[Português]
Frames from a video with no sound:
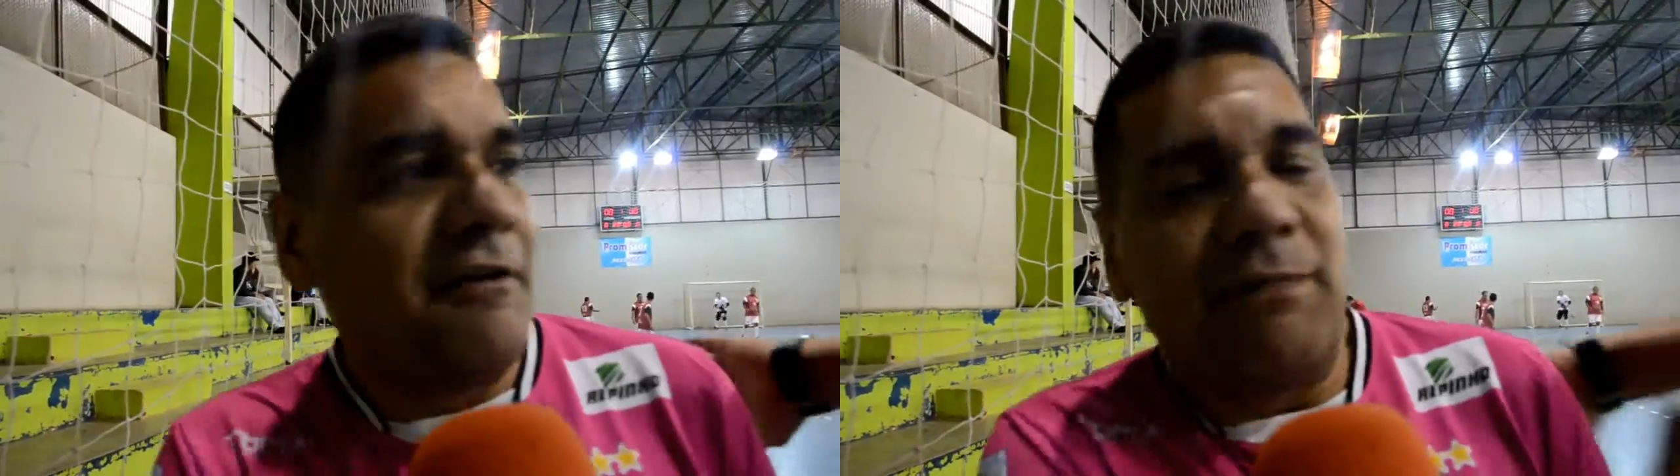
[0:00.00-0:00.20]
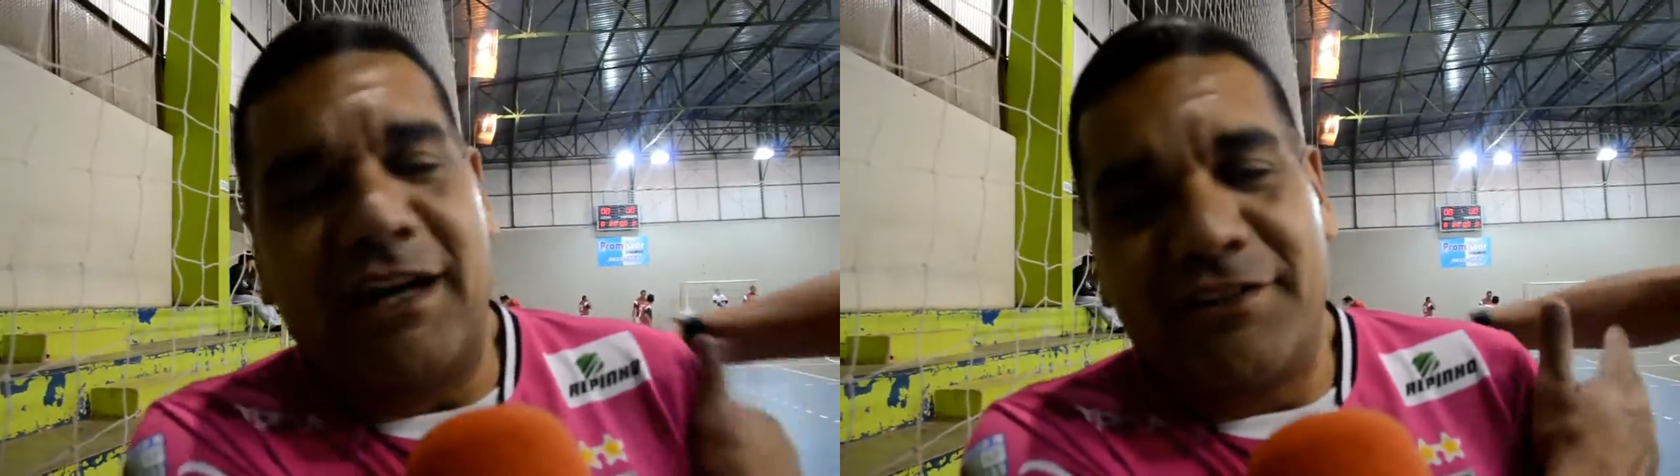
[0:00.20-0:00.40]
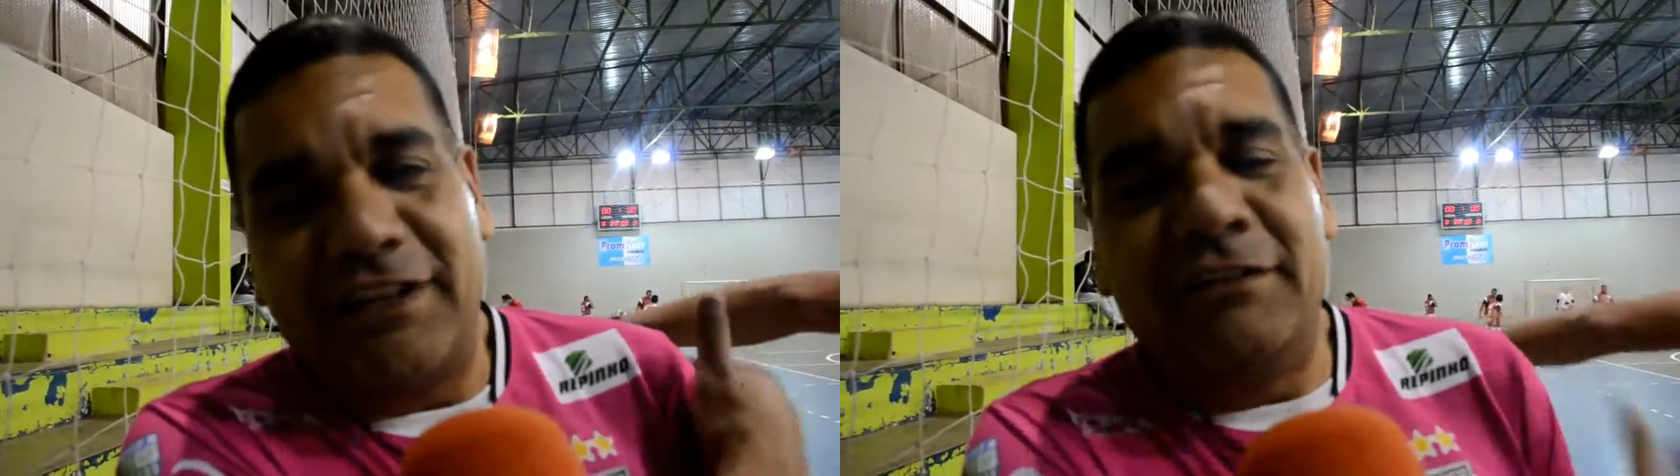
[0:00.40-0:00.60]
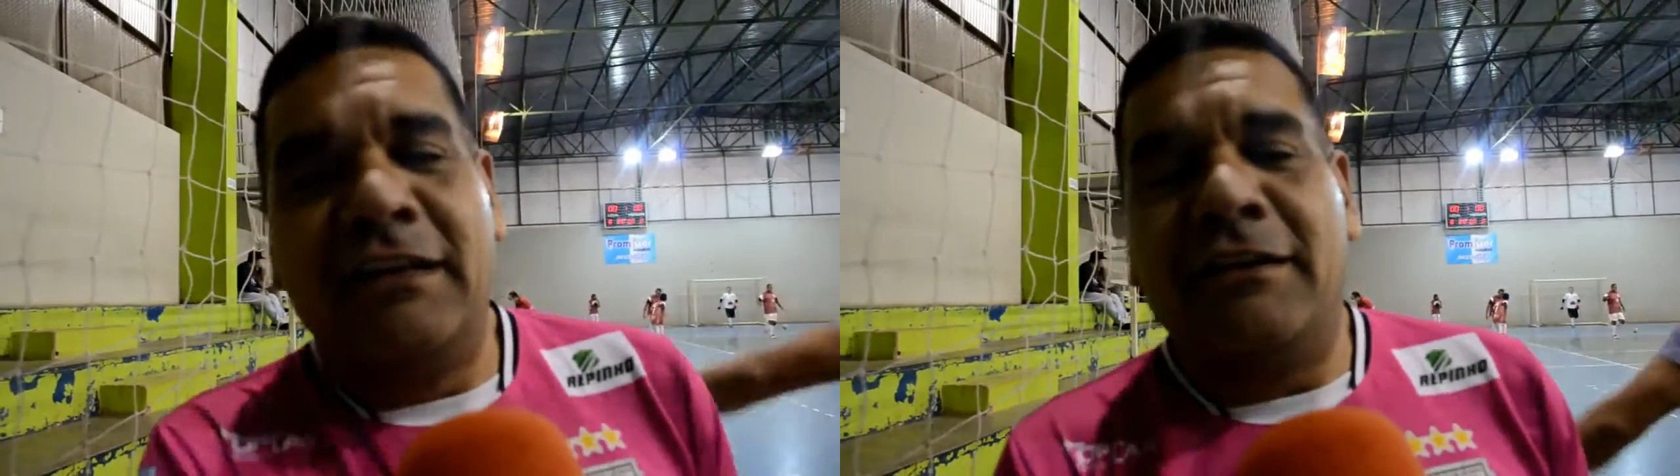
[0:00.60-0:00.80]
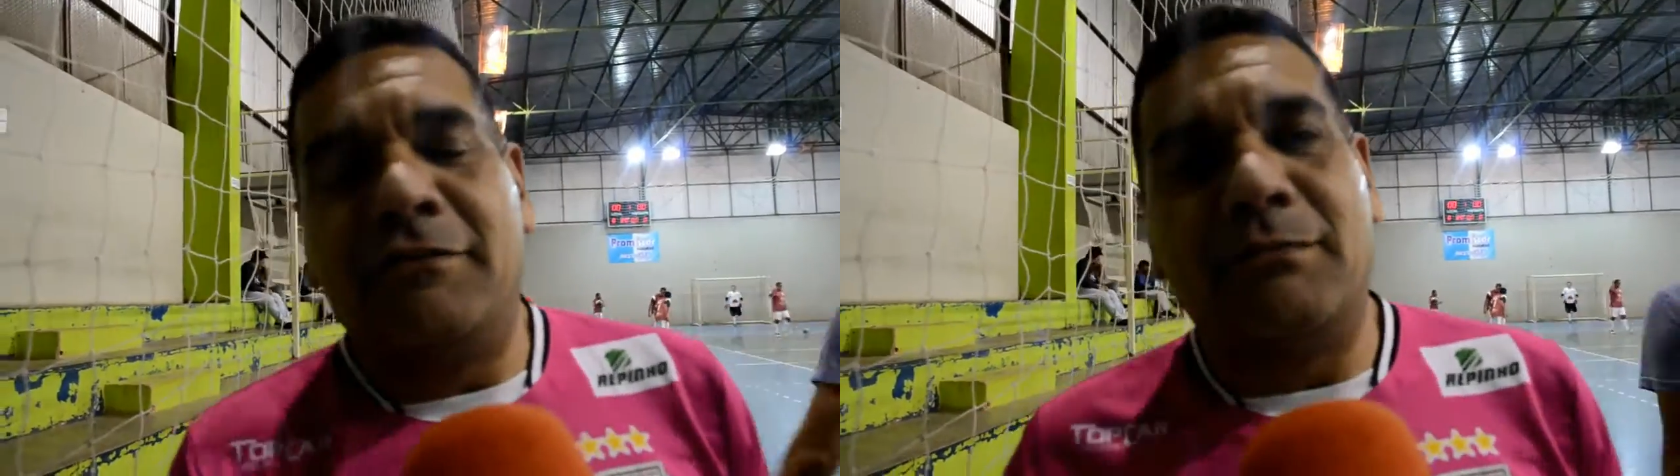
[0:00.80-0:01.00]
Mas, valeu.
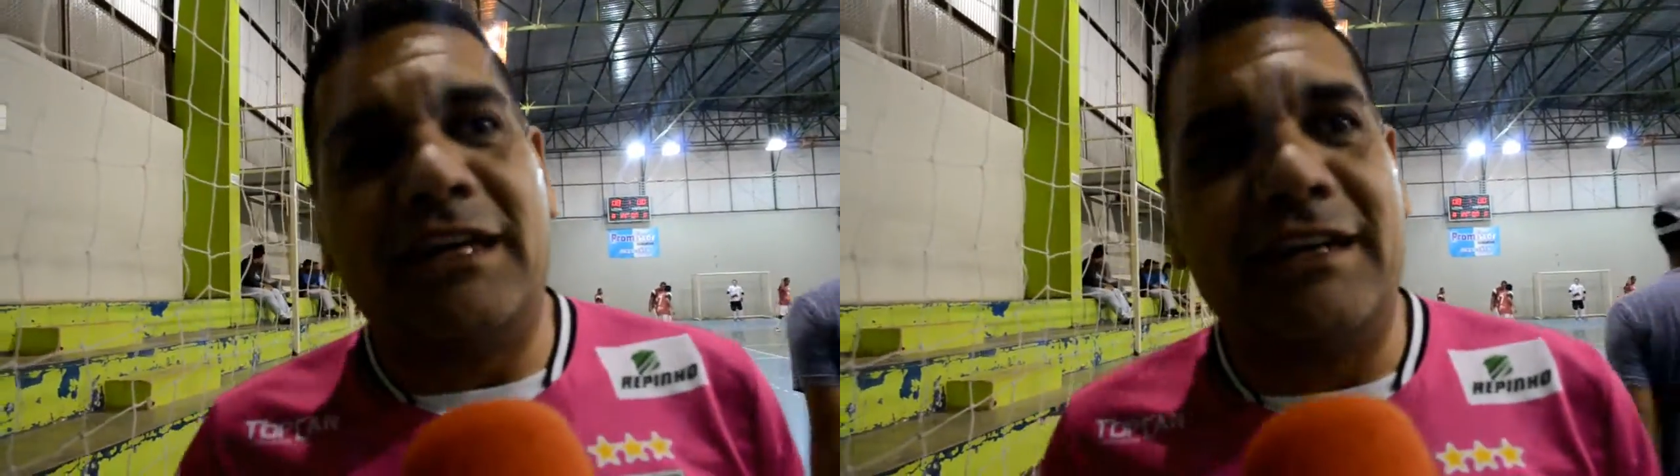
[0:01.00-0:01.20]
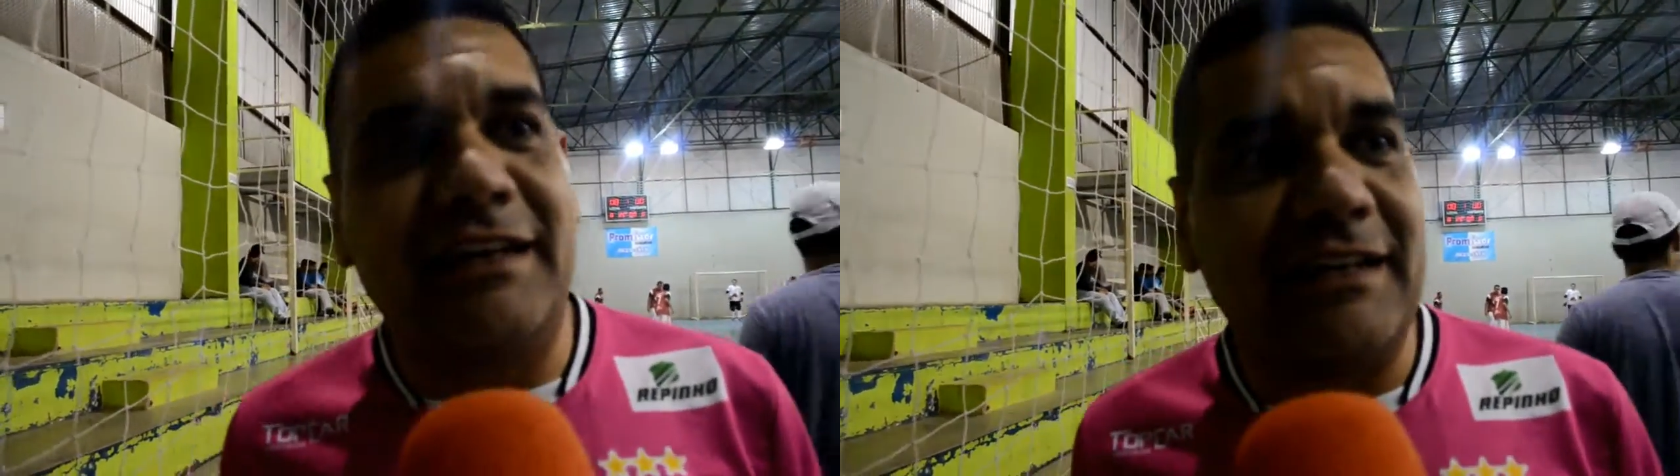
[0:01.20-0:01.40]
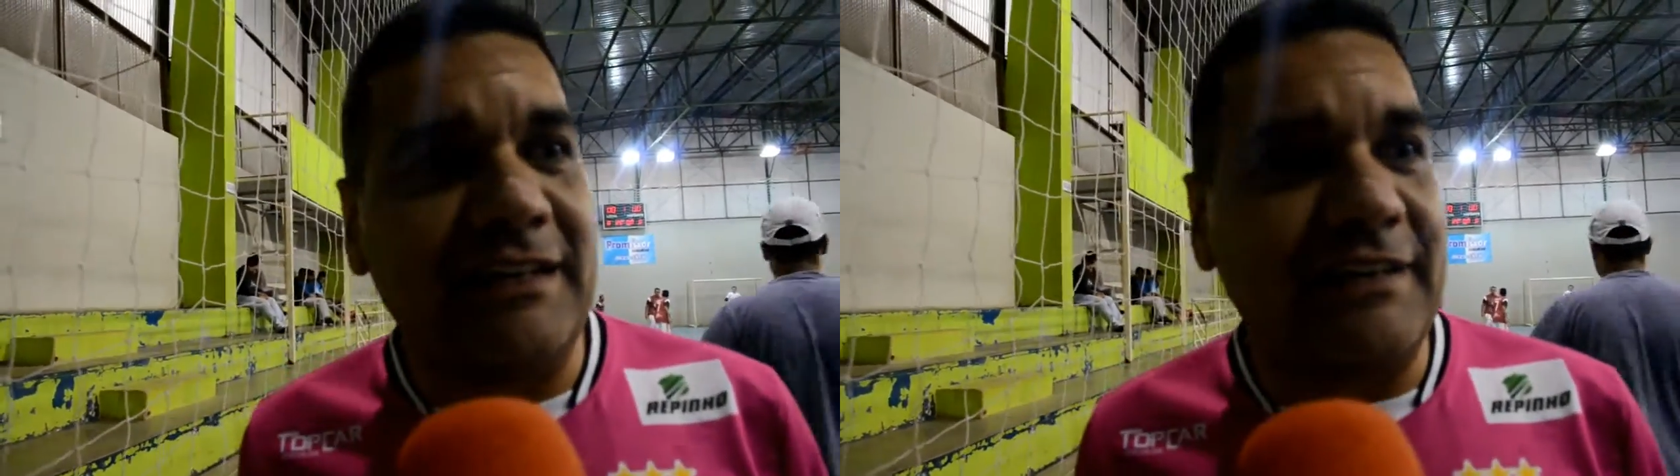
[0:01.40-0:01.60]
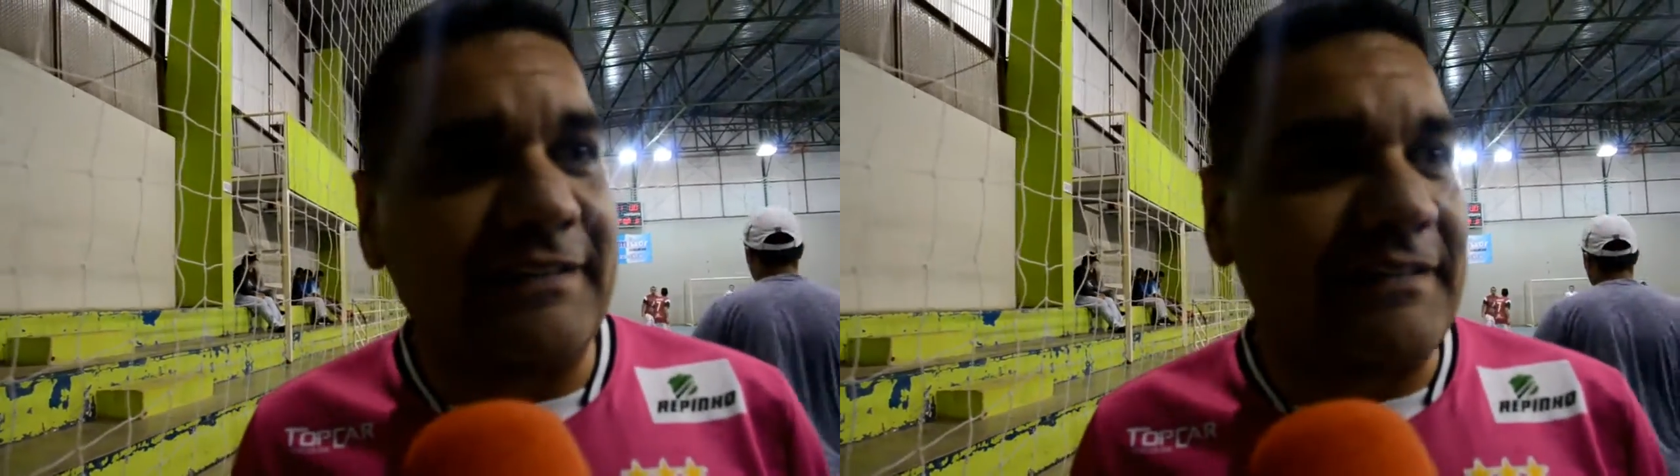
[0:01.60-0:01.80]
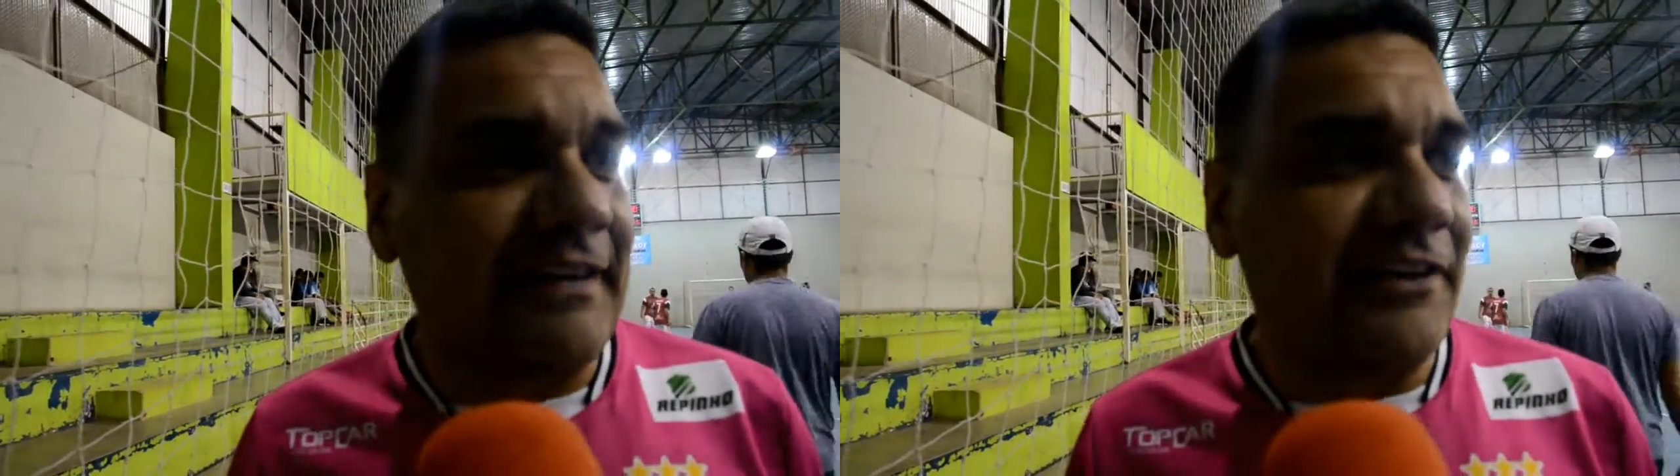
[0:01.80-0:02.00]

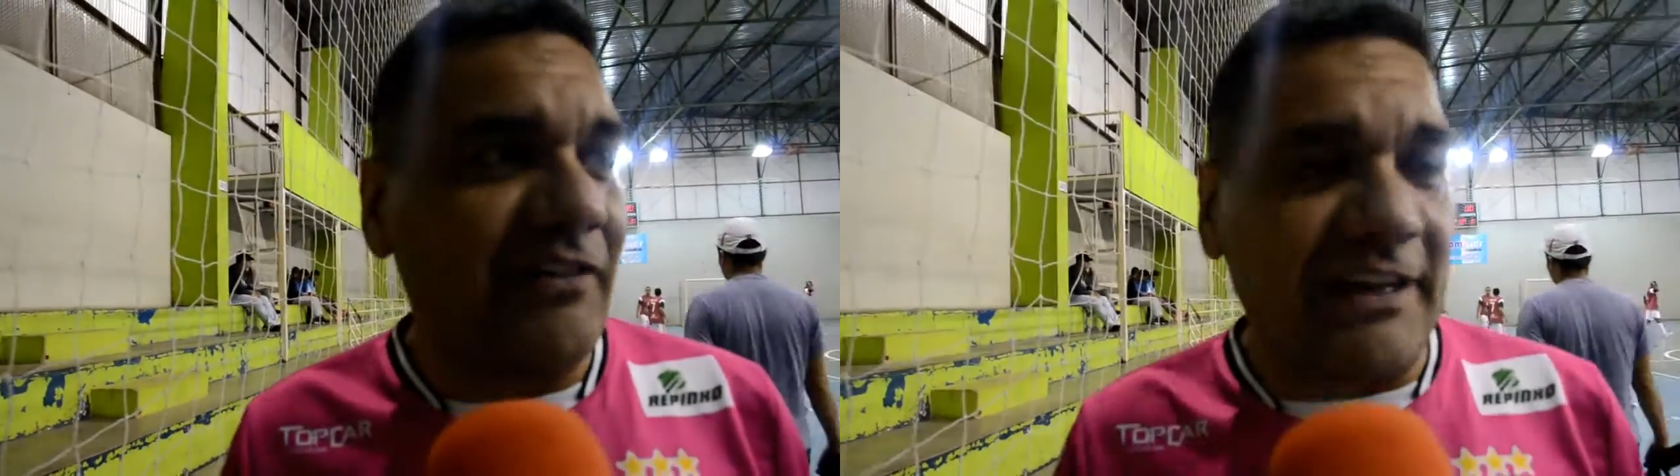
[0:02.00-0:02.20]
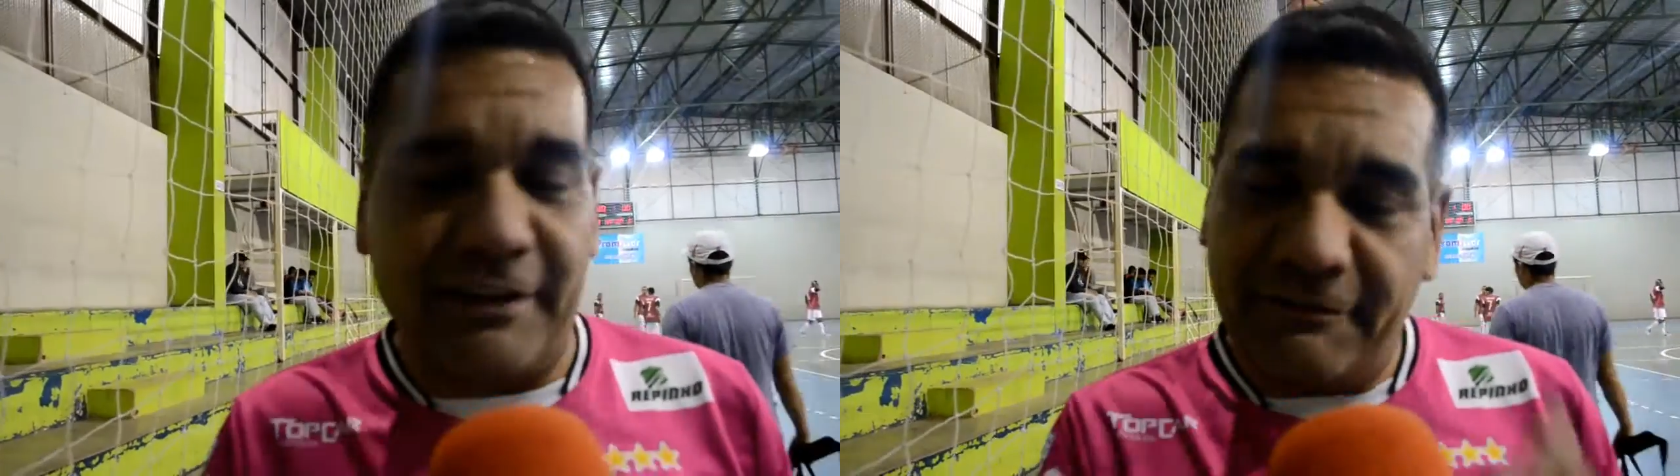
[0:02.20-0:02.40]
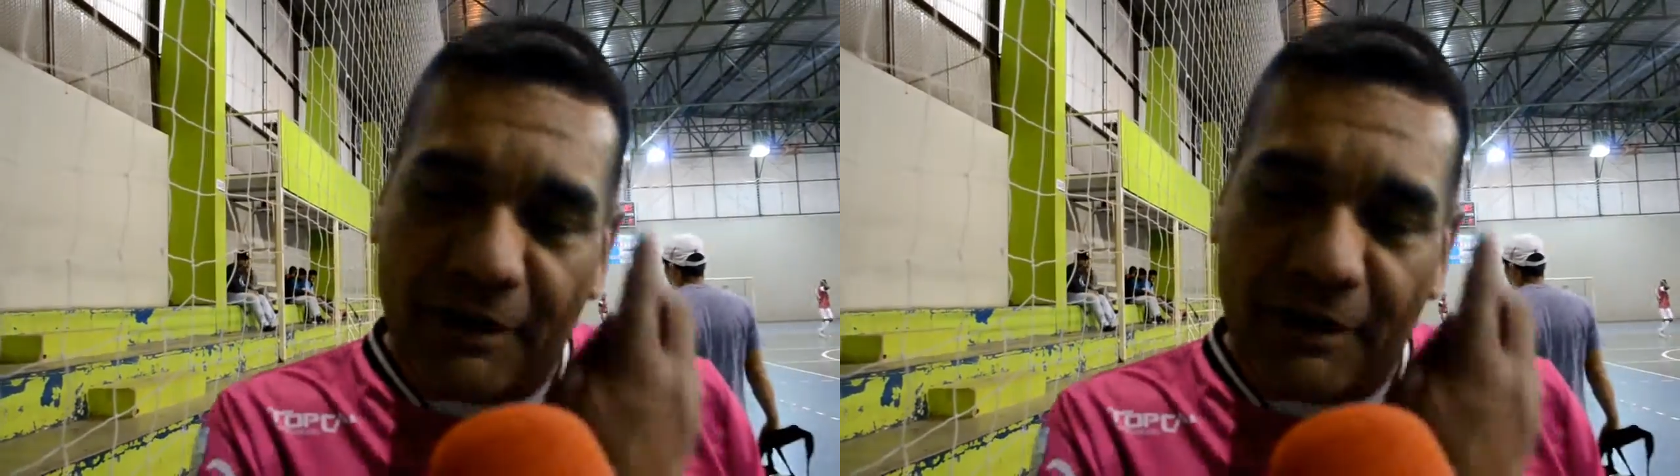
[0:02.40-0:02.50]
Mas é isso aí.